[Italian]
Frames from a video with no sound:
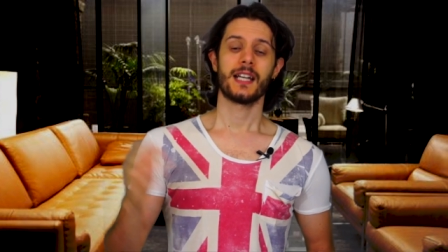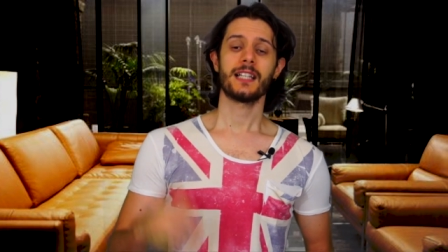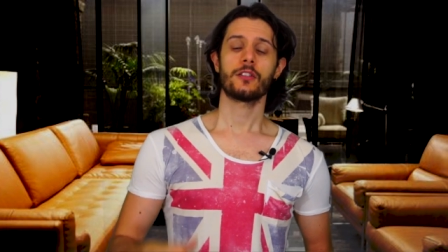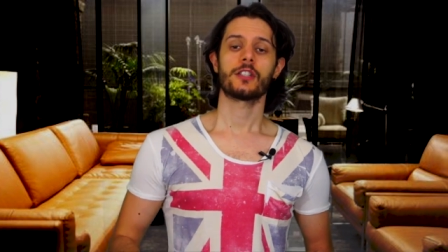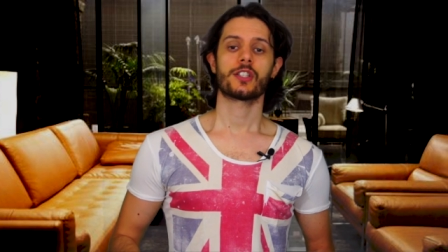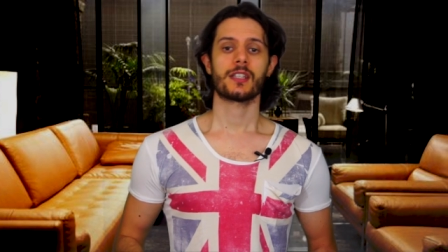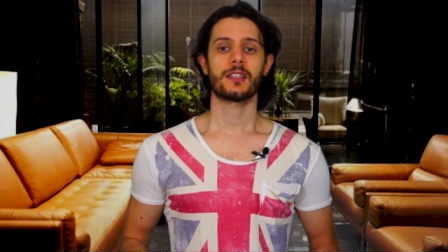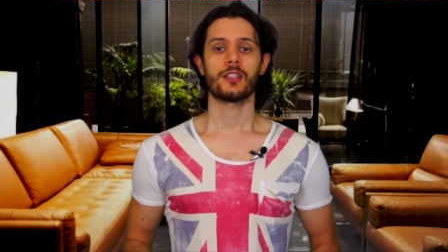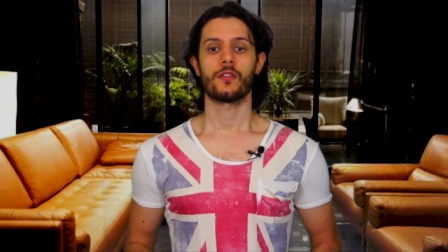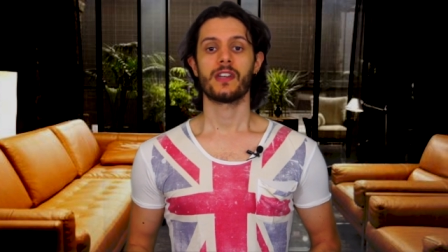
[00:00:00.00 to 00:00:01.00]
Nato il
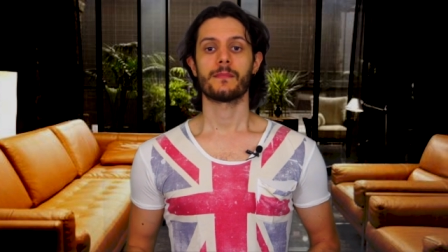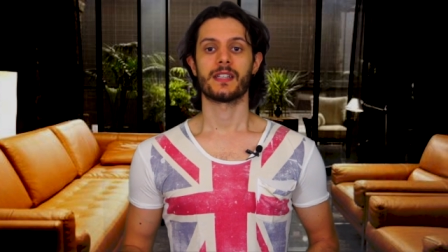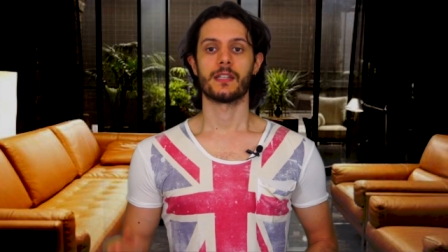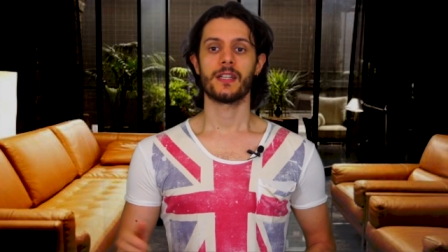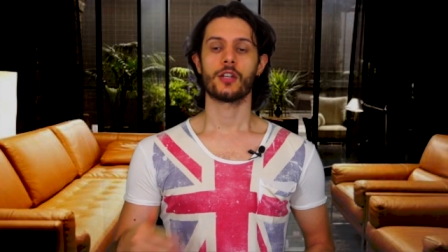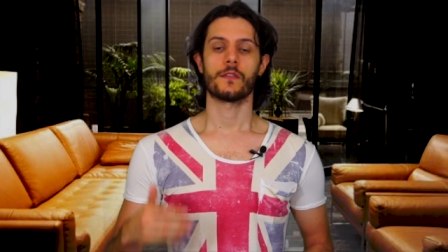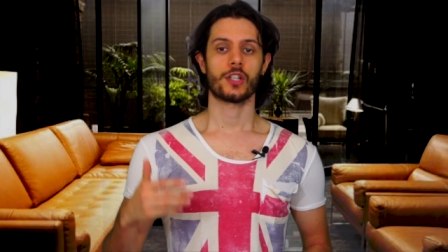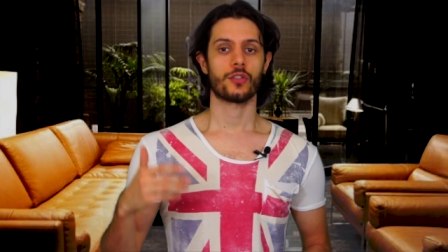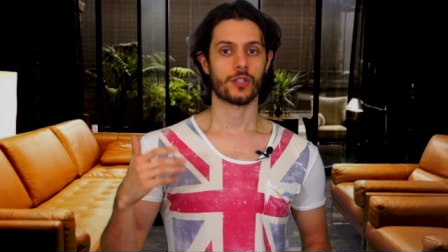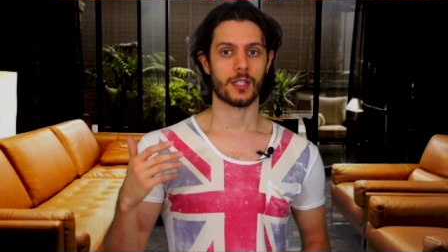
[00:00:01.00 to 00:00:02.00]
17 novembre del
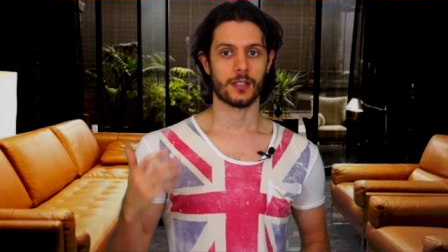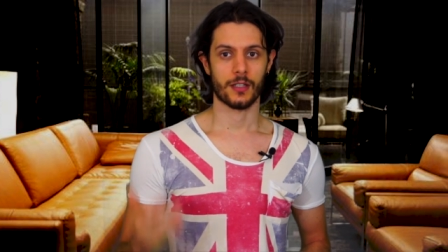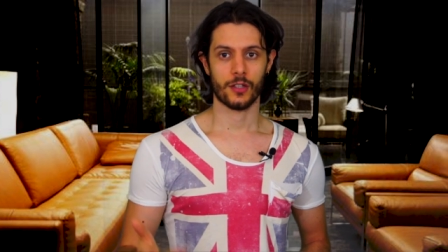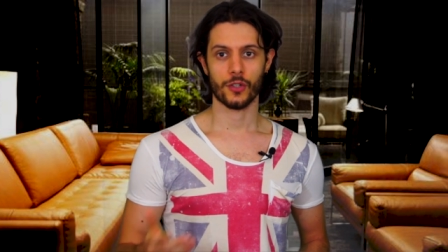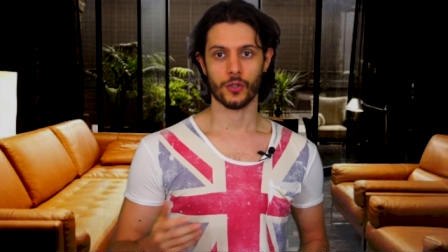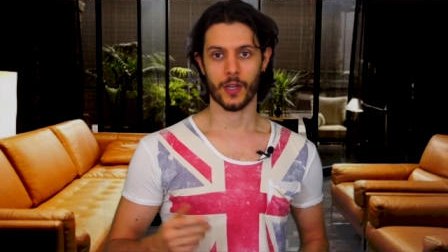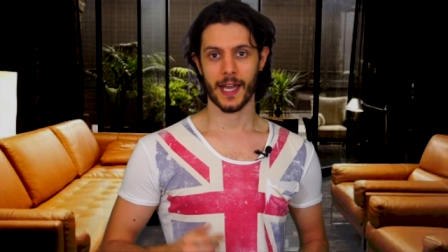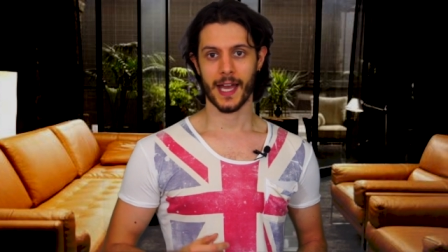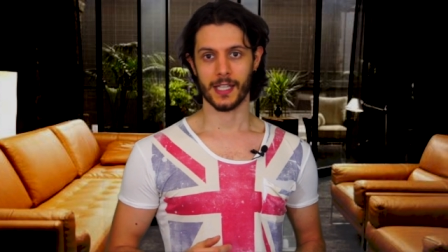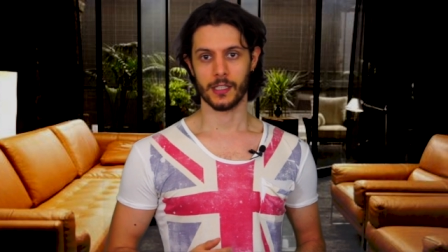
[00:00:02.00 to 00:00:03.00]
1978 a
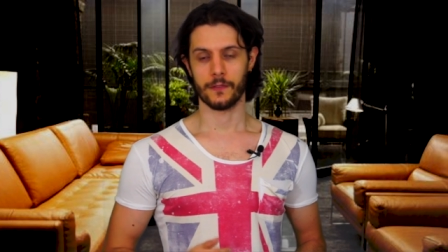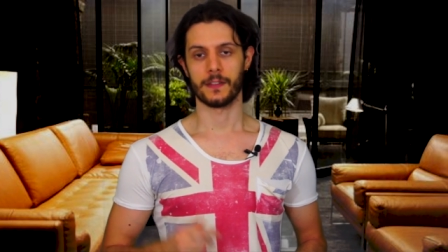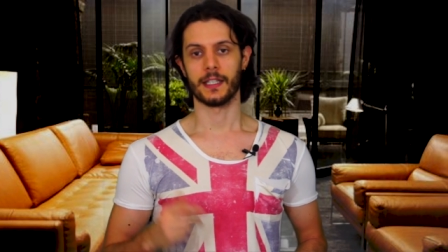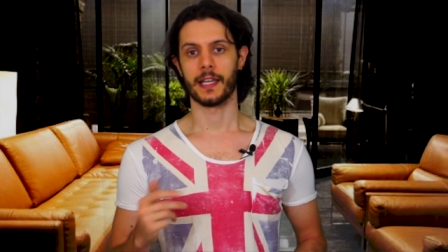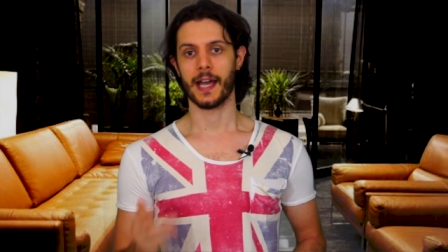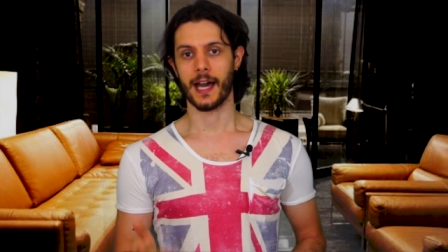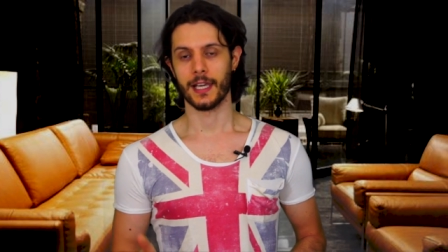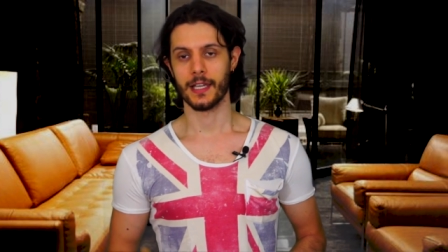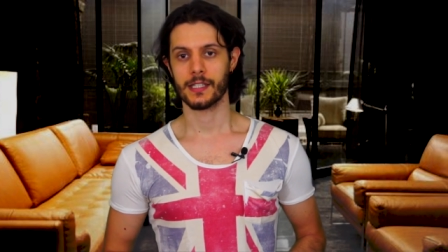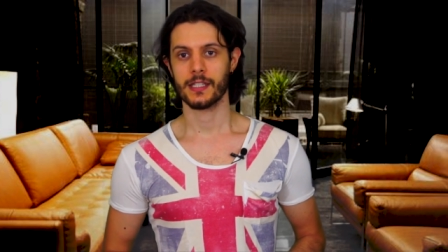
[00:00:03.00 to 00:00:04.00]
Cardiff, nel
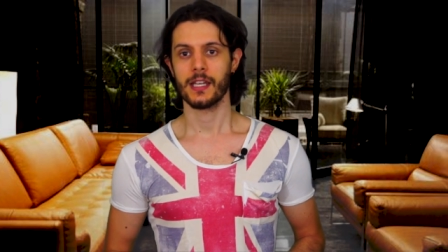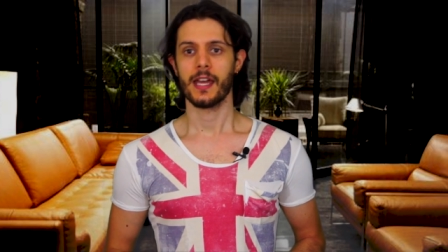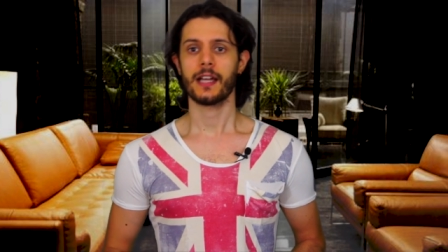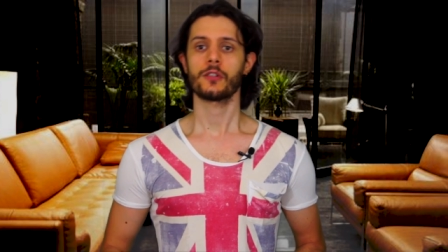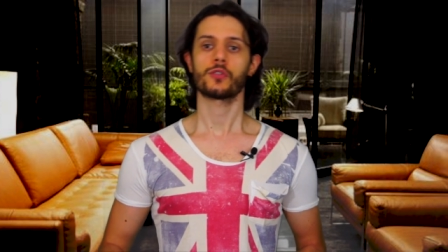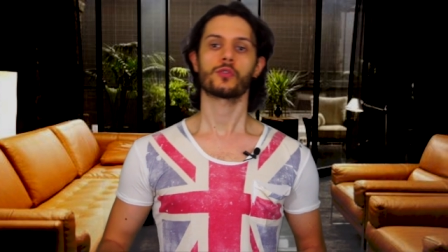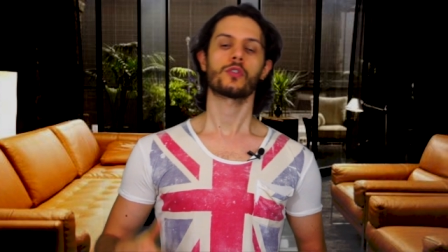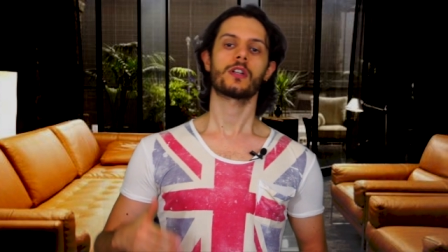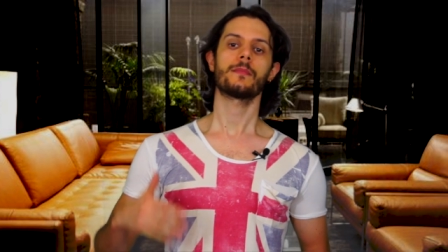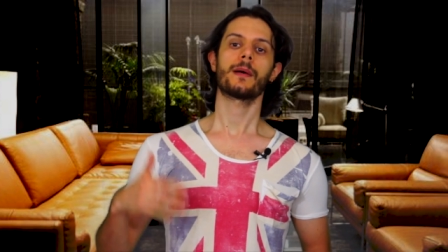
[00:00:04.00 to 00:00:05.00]
Galles, è cresciuto in
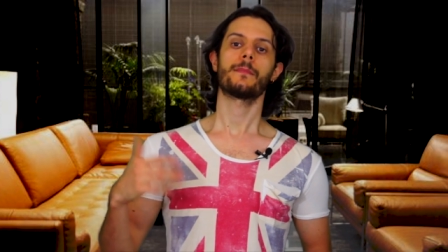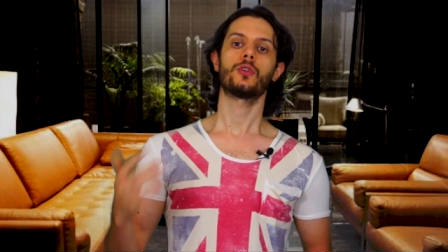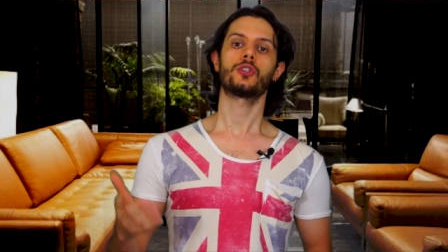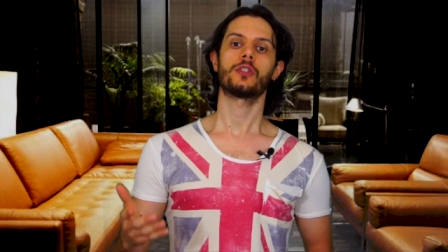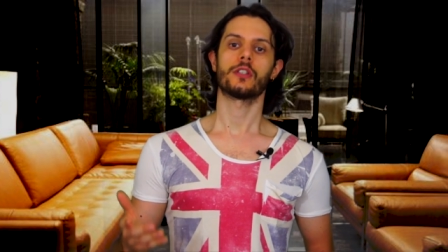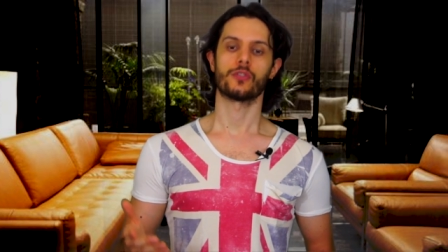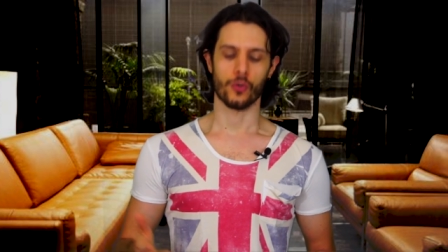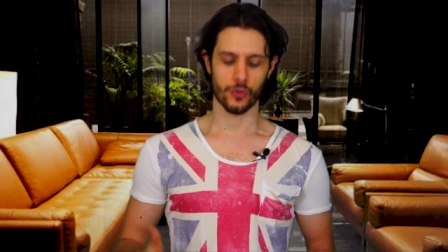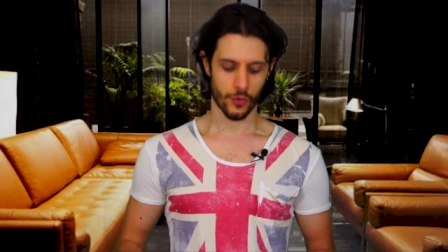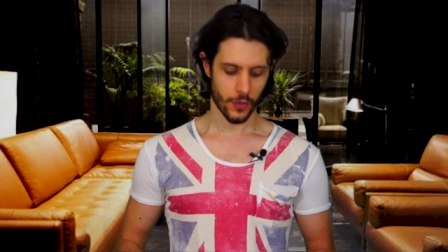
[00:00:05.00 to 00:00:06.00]
un clima molto
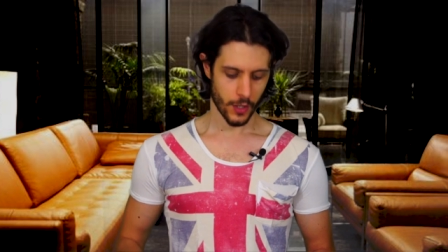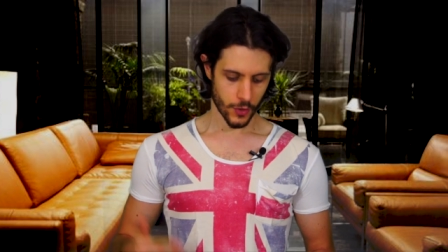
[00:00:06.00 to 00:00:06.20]
religioso.